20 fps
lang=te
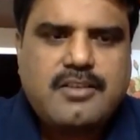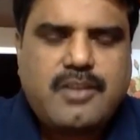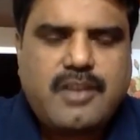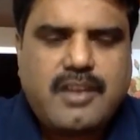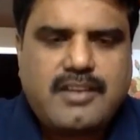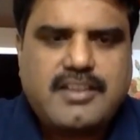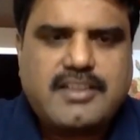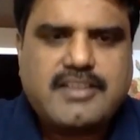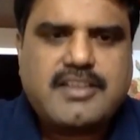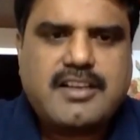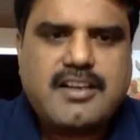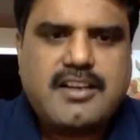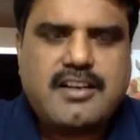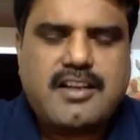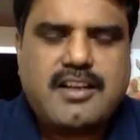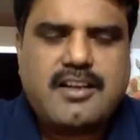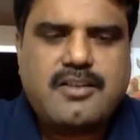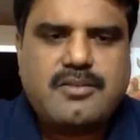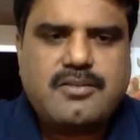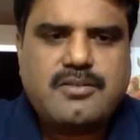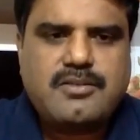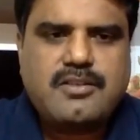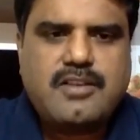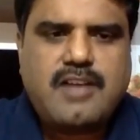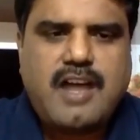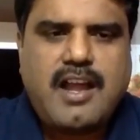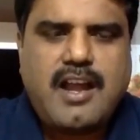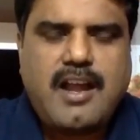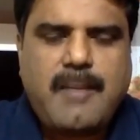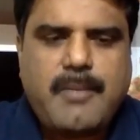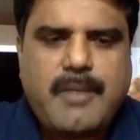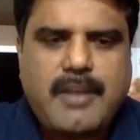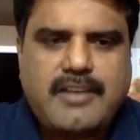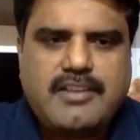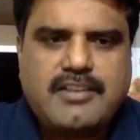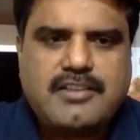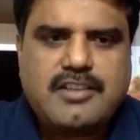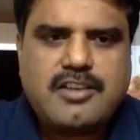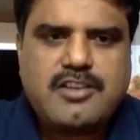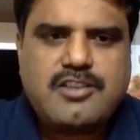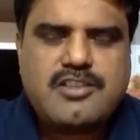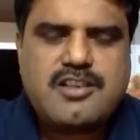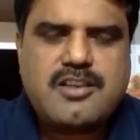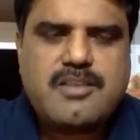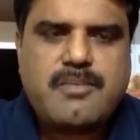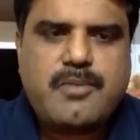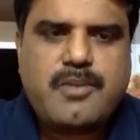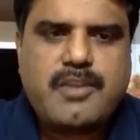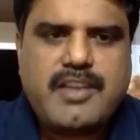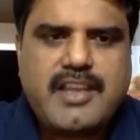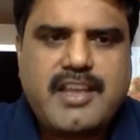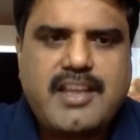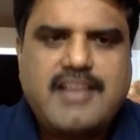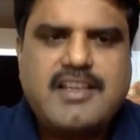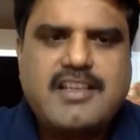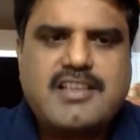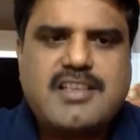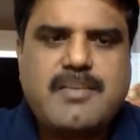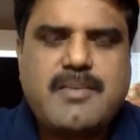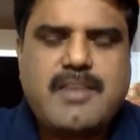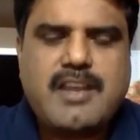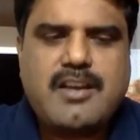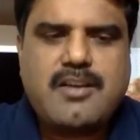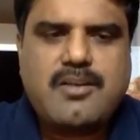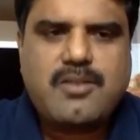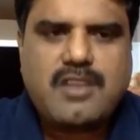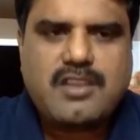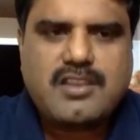సో రెసెషన్ అంటారు అలా పరిస్థితులు వచ్చినప్పుడు ఏ దేశమైనా